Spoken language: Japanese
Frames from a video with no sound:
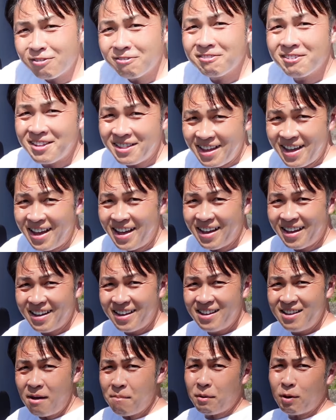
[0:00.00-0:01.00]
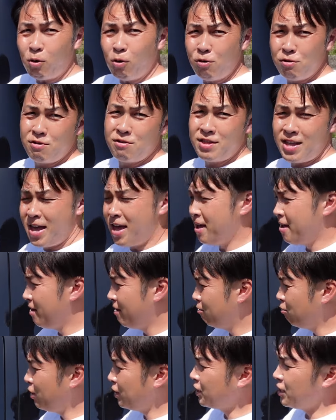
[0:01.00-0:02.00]
るんでね、やっぱこういうね、
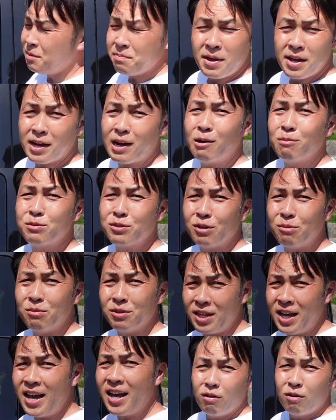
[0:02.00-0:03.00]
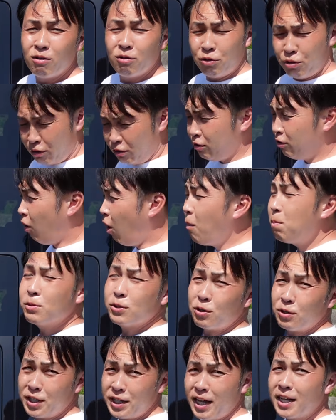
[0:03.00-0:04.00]
嬉しいメーカーオプションもね、
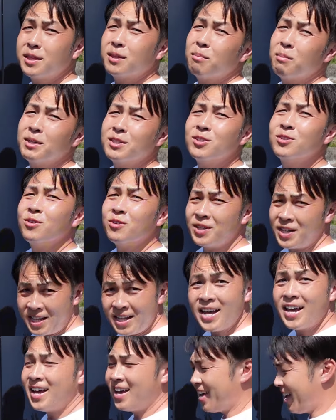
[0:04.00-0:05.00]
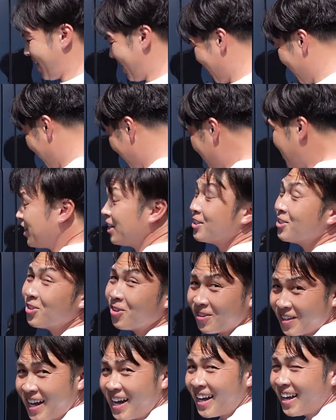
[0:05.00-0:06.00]
フルオプションになってますのでね、いいです
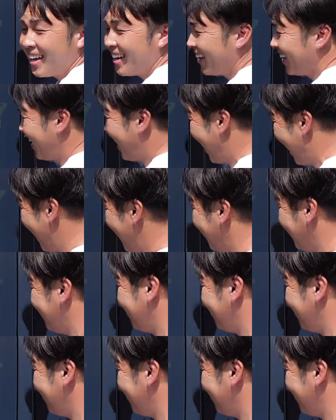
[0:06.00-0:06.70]
よね。はい。